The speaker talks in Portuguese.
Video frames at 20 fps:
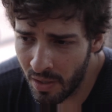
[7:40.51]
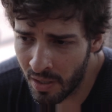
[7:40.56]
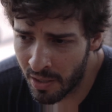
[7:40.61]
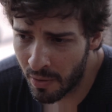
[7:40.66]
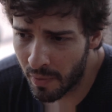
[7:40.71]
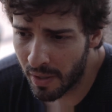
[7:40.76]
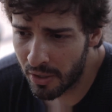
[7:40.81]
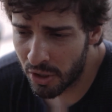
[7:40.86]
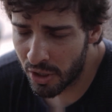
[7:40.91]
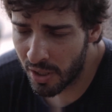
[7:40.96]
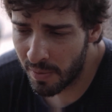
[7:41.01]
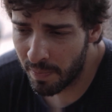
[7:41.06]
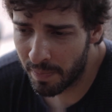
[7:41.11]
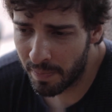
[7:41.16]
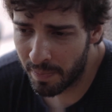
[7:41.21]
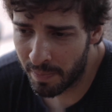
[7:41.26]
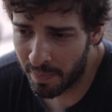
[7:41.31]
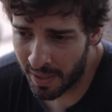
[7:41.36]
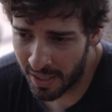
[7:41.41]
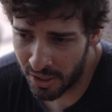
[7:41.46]
eu acho que
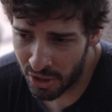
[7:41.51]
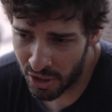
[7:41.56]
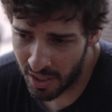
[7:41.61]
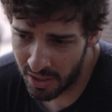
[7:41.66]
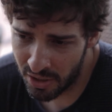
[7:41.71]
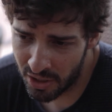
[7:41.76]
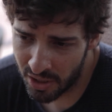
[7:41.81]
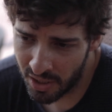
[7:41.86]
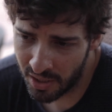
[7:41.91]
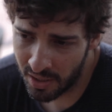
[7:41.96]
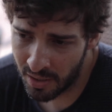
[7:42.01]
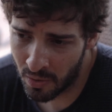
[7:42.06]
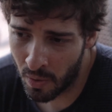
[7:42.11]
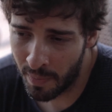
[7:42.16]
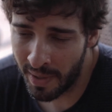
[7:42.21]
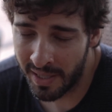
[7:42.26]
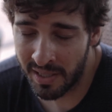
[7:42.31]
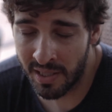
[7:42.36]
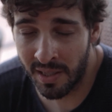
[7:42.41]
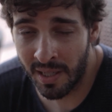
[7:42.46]
para gente que
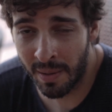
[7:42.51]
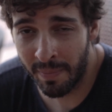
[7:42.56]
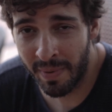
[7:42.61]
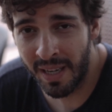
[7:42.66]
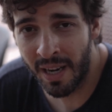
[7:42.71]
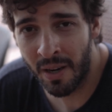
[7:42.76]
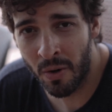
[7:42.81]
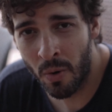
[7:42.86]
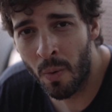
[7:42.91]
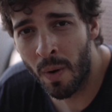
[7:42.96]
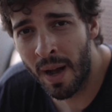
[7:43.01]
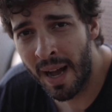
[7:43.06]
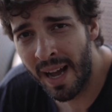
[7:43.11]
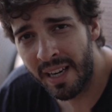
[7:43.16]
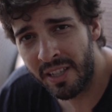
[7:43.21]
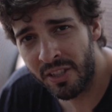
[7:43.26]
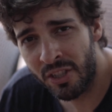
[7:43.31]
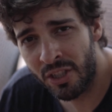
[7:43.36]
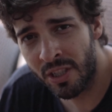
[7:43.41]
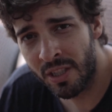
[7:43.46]
começa a trabalhar com
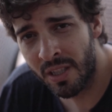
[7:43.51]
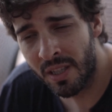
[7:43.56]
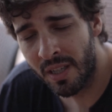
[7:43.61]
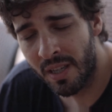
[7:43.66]
arte,